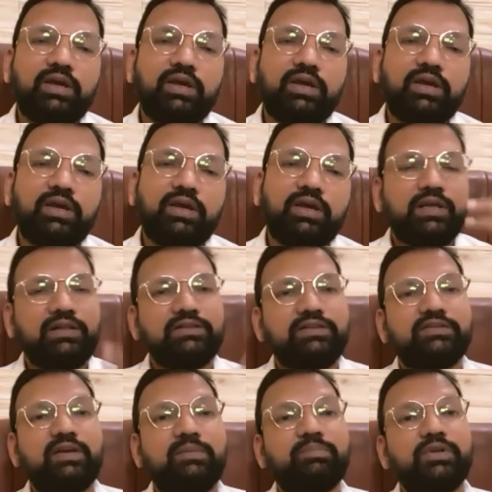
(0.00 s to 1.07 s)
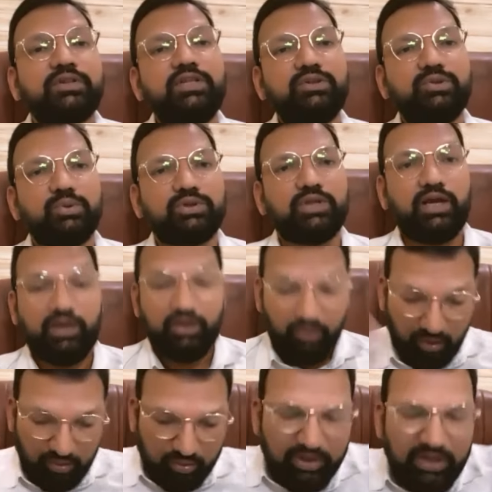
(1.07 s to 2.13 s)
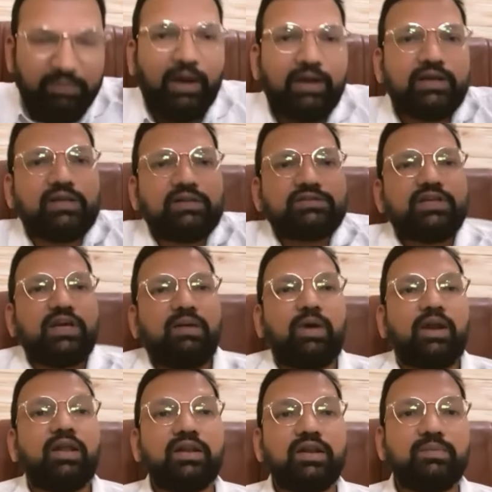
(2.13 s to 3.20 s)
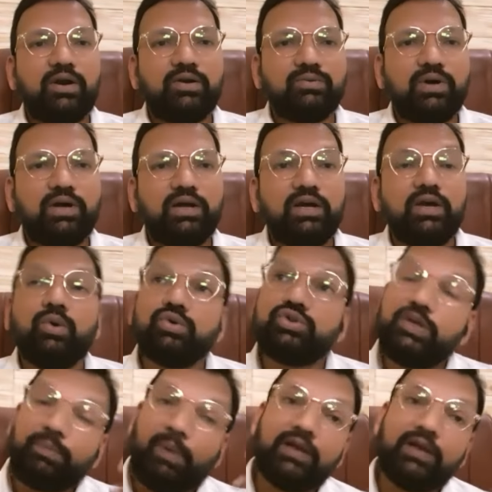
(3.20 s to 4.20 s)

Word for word: और वो हमको पार्टिकल जैसा प्रतीत होता है और उन्हीं पार्टिकल से हमारा निर्माण हुआ है उसी